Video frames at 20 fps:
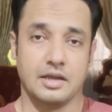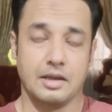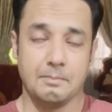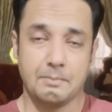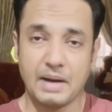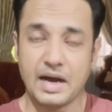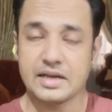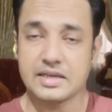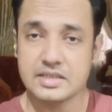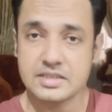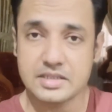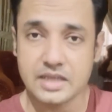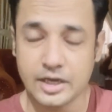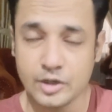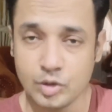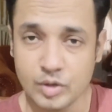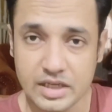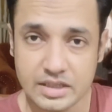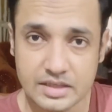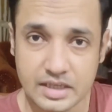
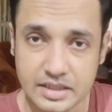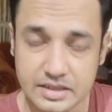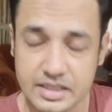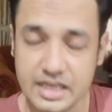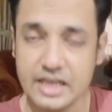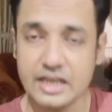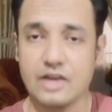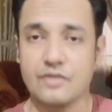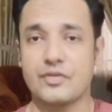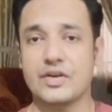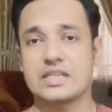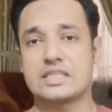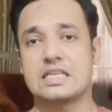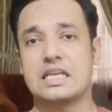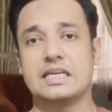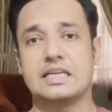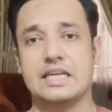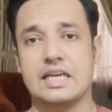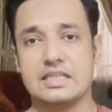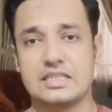पाकिस्तानियों की तकदीर के
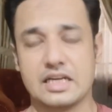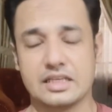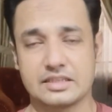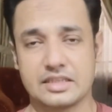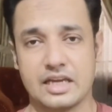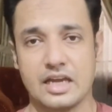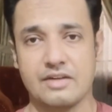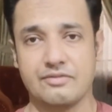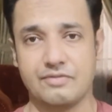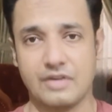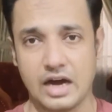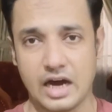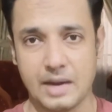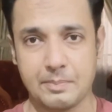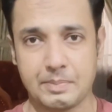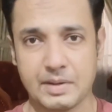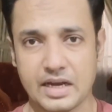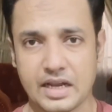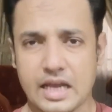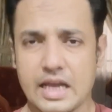फैसले किए जाते हैं वहां
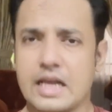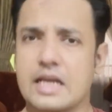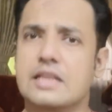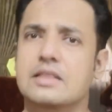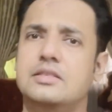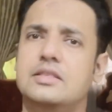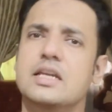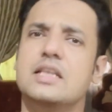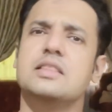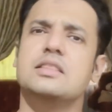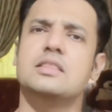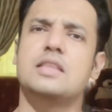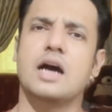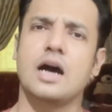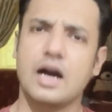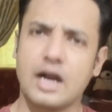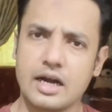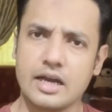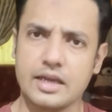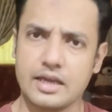पर दिन
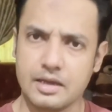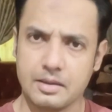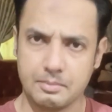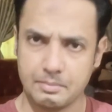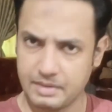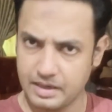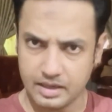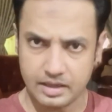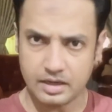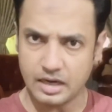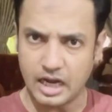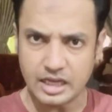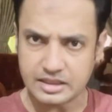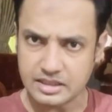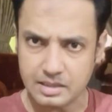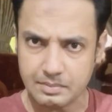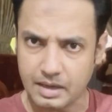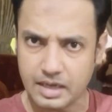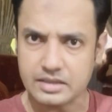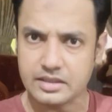दहाड़े मैं
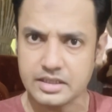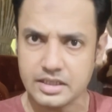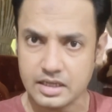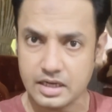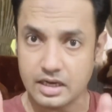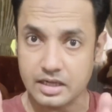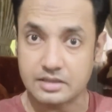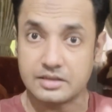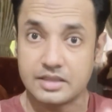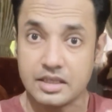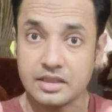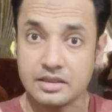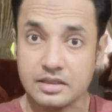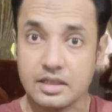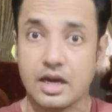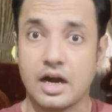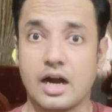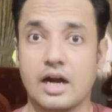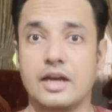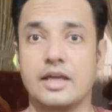रात की बात नहीं कर रहा दिन
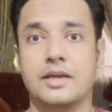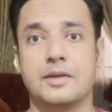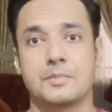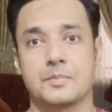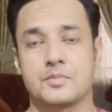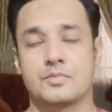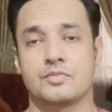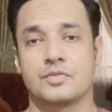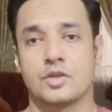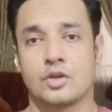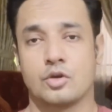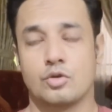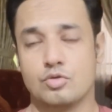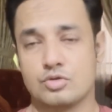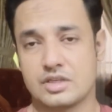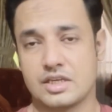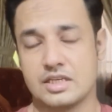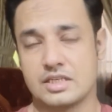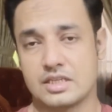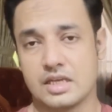दहाड़े
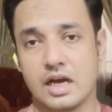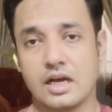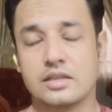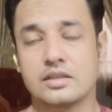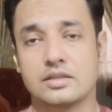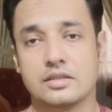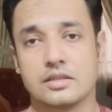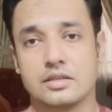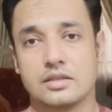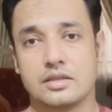उसके साथ